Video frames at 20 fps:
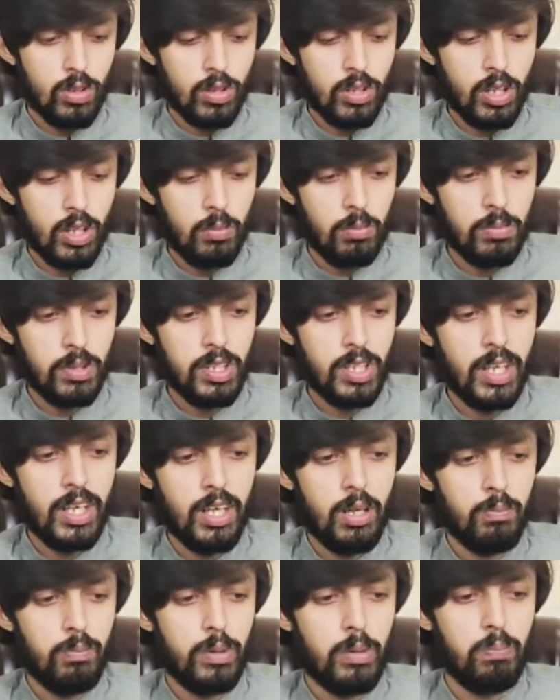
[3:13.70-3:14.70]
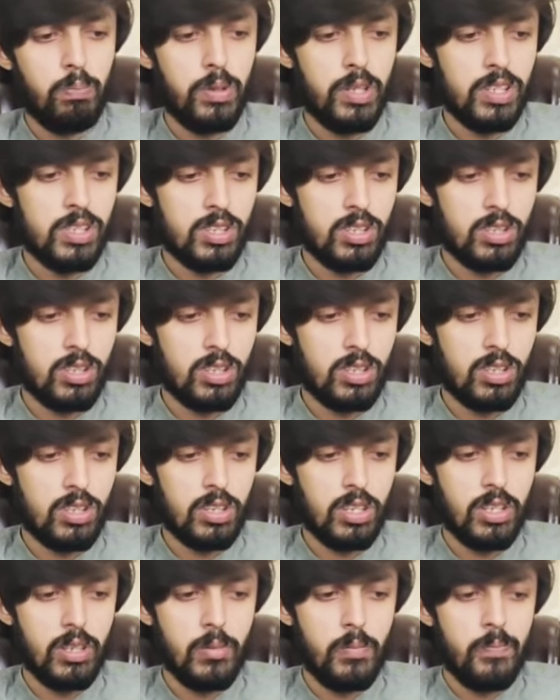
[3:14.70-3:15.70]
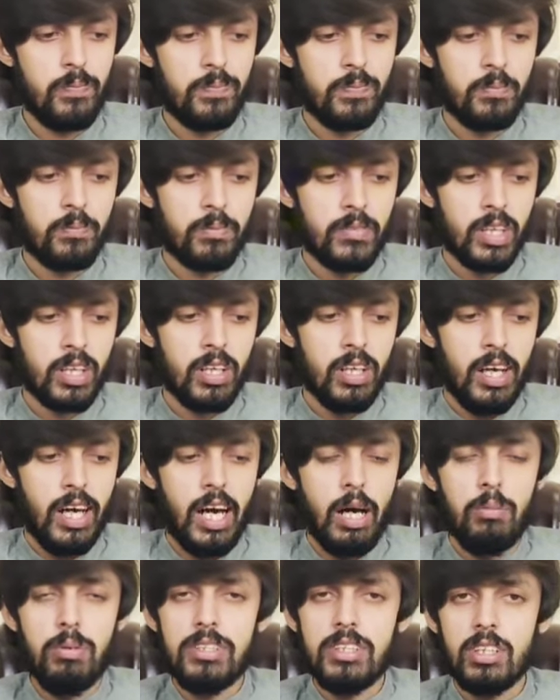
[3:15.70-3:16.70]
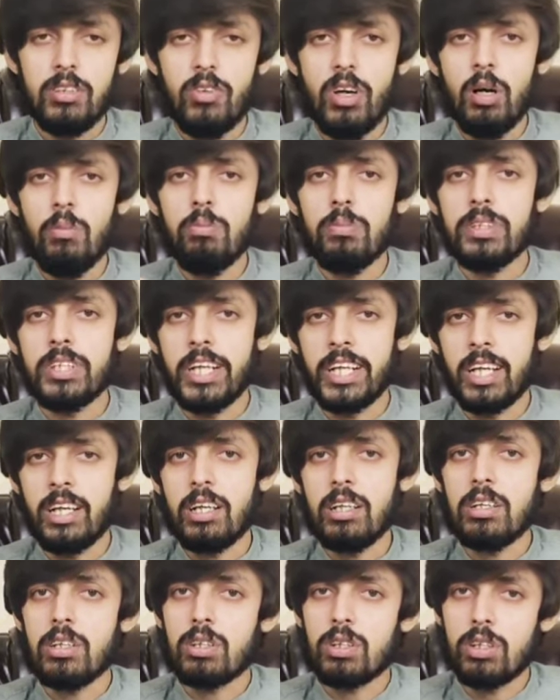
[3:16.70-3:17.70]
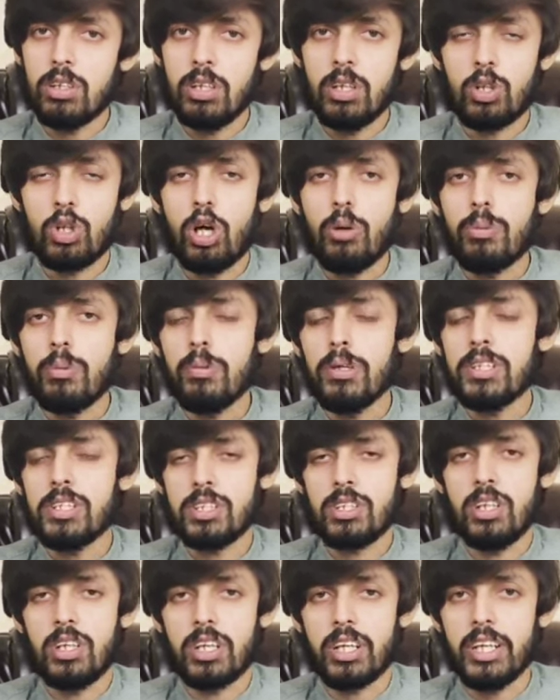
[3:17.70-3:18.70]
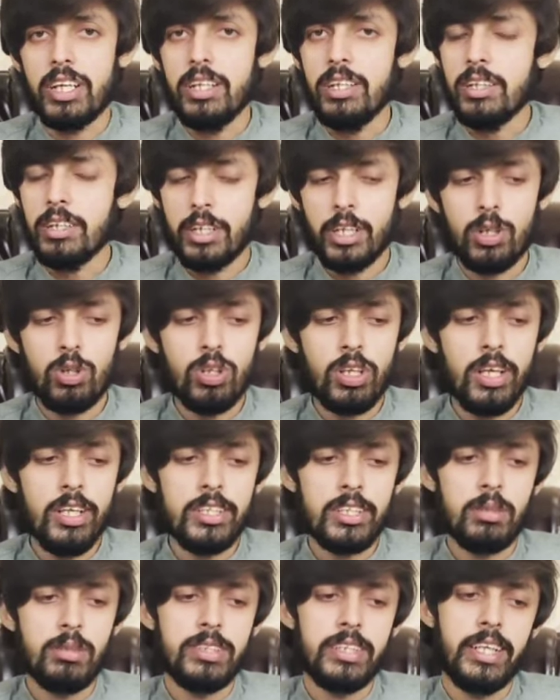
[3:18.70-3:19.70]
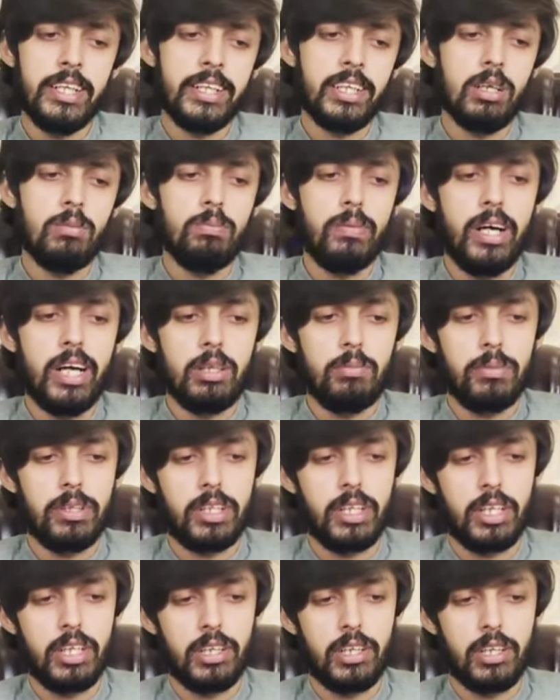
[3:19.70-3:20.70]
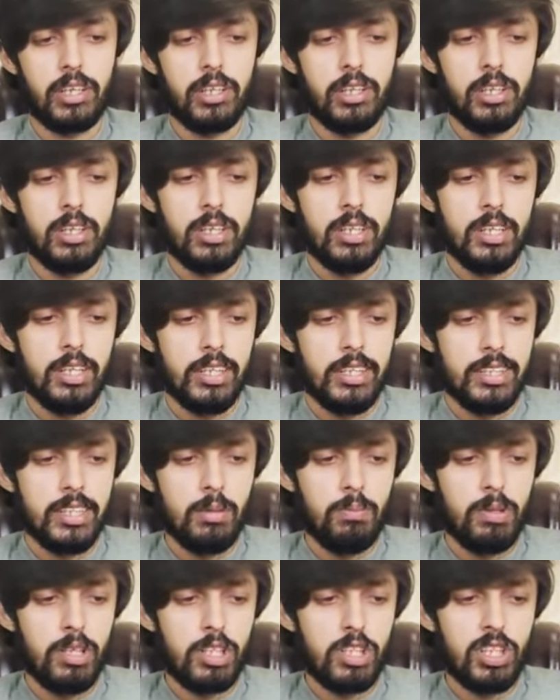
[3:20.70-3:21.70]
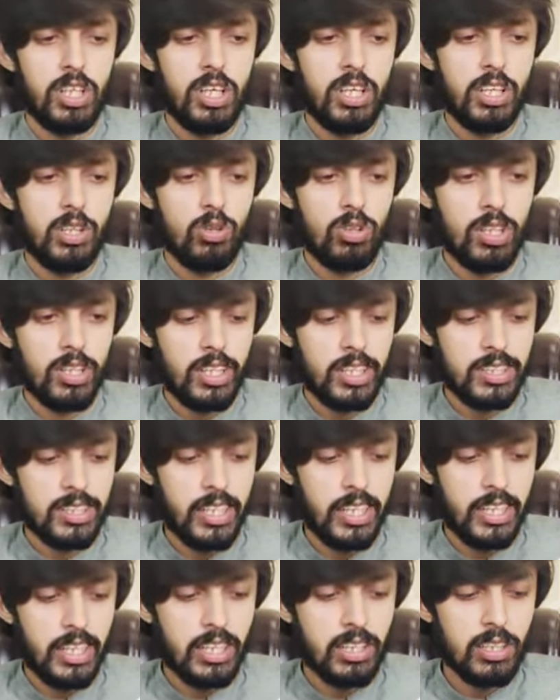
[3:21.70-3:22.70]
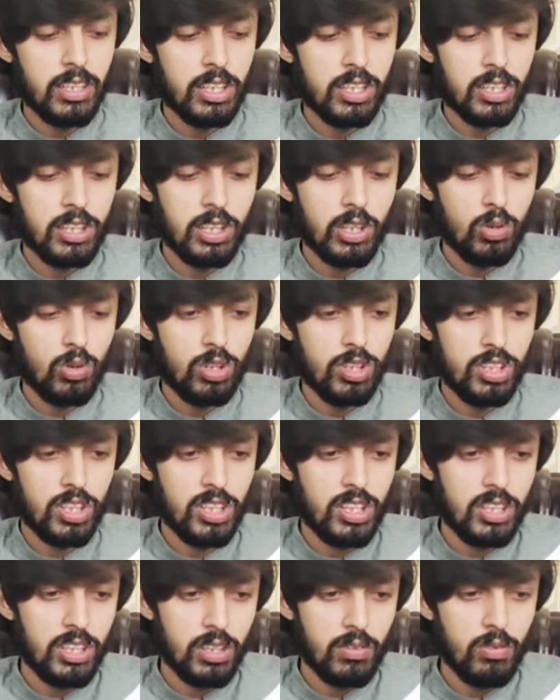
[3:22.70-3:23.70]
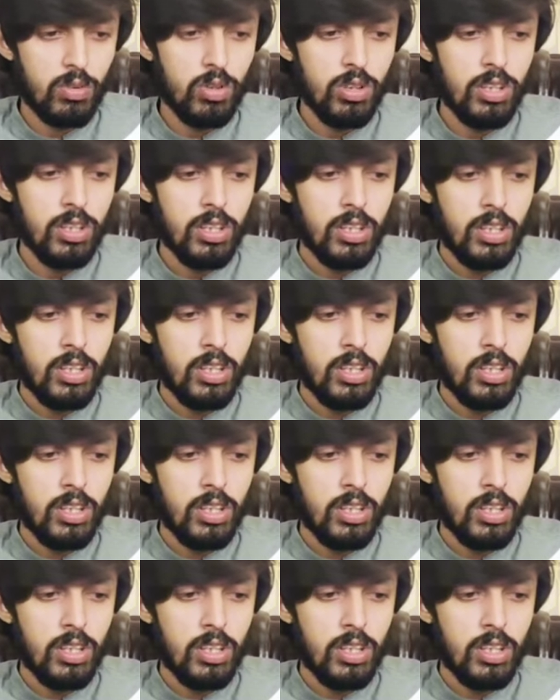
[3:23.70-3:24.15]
और हम यहाँ पे पेस्ट कर देते हैं अभी सिर्फ हम डाटा कॉपी पेस्ट कर रहे हैं ठीक होगा इसको सेटिंग हम बाद में करेंगे इसलिए परेशान नहीं होना कि सेटिंग कितनी होनी चाहिए ये वो